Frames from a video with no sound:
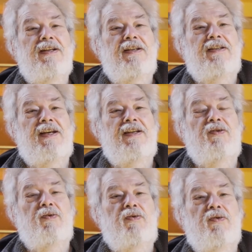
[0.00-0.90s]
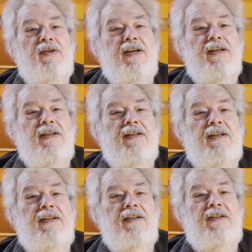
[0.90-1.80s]
seien sozusagen
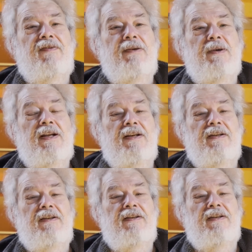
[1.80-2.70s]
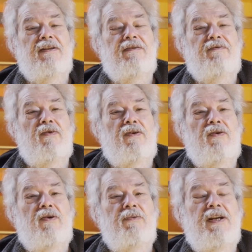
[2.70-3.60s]
zweimal äh,
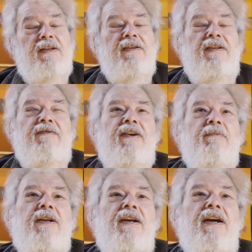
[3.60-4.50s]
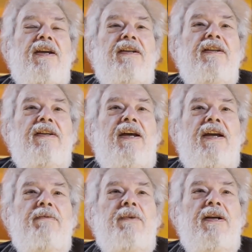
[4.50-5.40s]
vorgekommen, hätten sich zweimal ereignet.
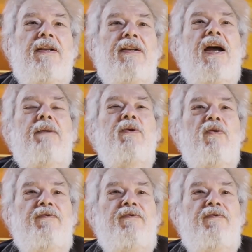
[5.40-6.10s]
Einmal, er habe nur